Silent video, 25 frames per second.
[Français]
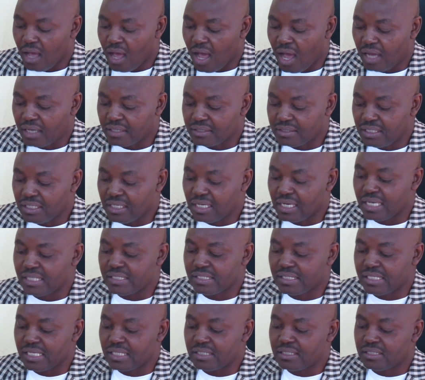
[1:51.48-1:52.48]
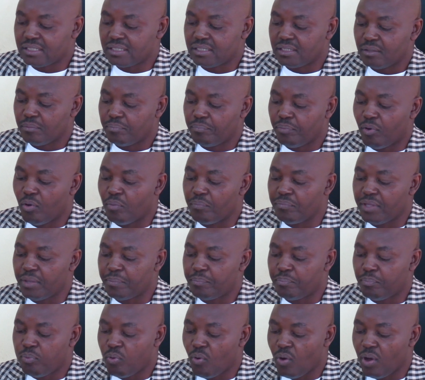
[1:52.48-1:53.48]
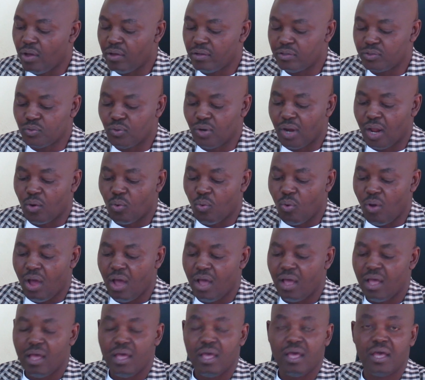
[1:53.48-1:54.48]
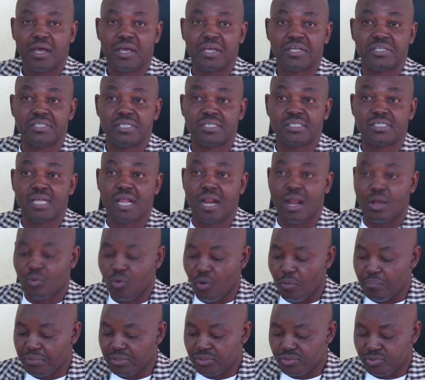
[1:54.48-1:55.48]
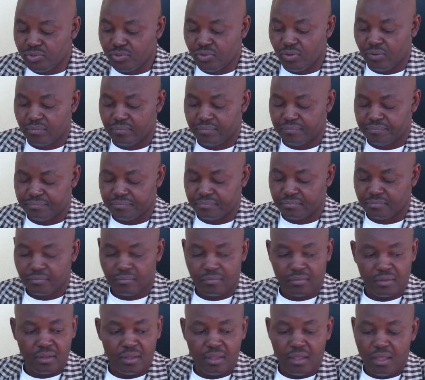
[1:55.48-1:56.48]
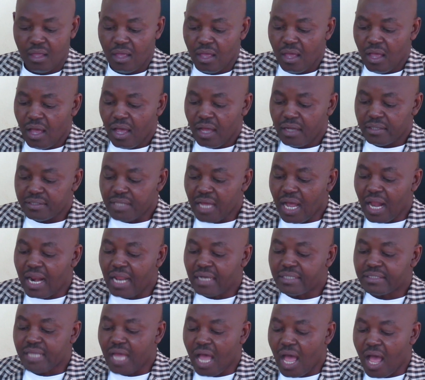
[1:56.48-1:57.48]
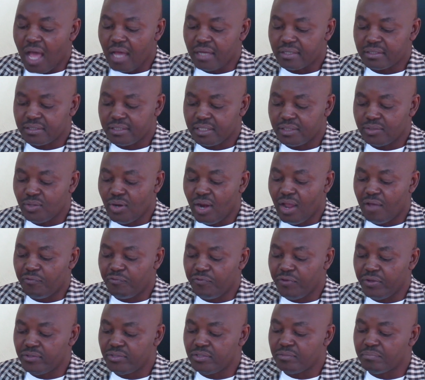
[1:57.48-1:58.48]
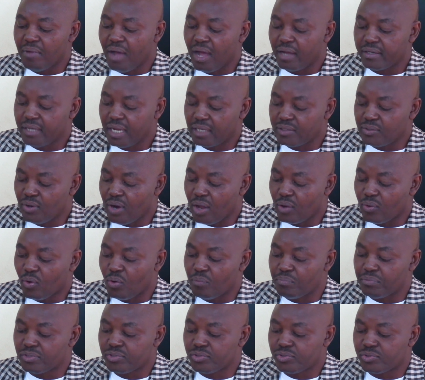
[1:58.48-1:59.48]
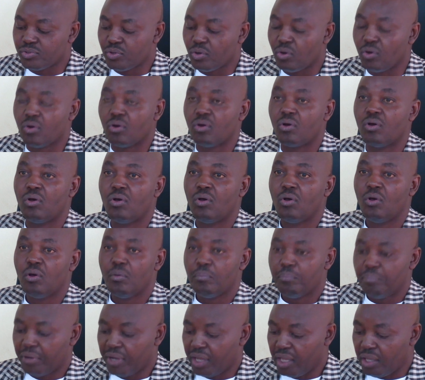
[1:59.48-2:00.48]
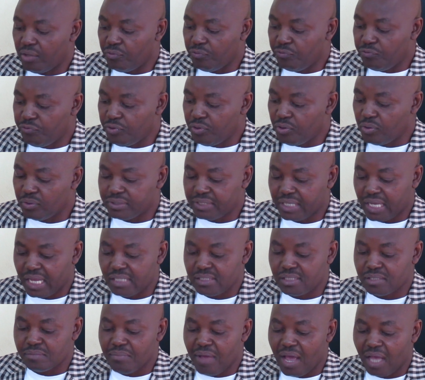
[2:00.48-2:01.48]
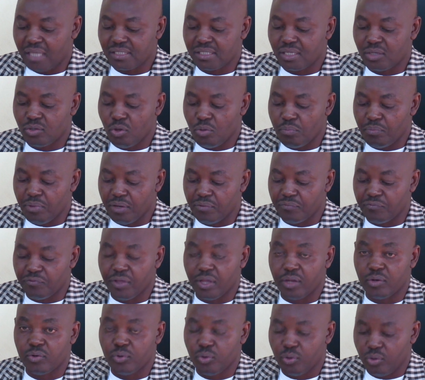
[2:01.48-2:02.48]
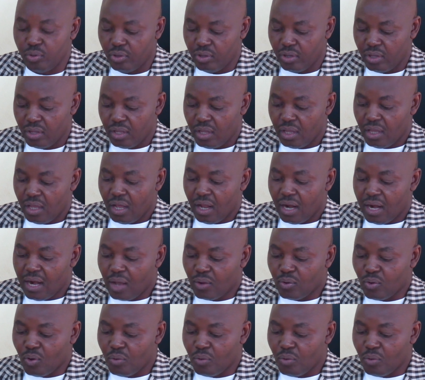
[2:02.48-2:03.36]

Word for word: Article 7, premier point de la loi régissant la commission. Dans l'attente de la fin du mandat de la commission prévue le 13 mars 2022, la